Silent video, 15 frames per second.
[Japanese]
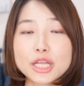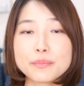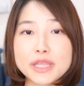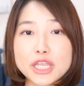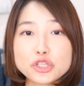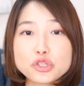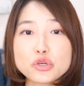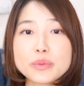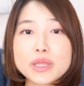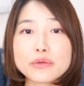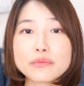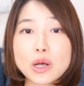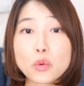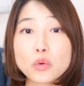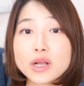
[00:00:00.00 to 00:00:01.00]

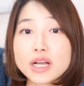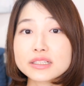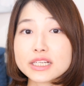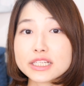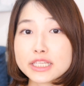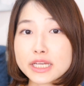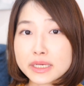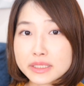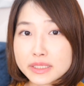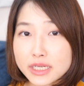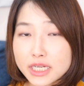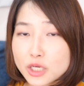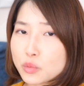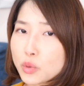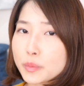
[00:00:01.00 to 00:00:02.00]
ベートーベンは音楽家でありな
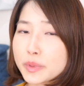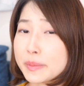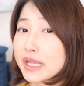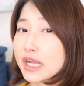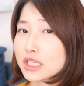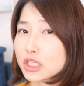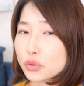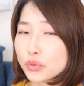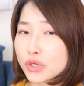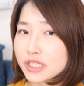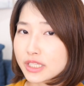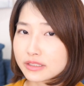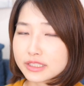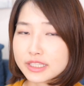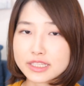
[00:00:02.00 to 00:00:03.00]
がらも耳が聞こえ
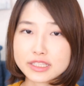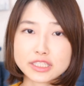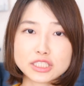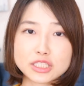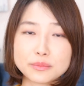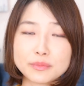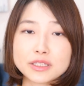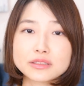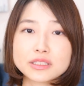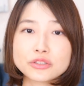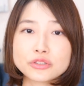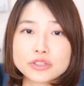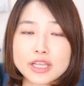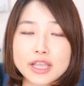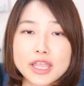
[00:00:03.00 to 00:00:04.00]
なくなってしまった
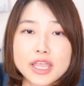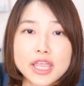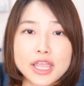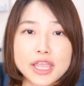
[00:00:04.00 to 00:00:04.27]
ので、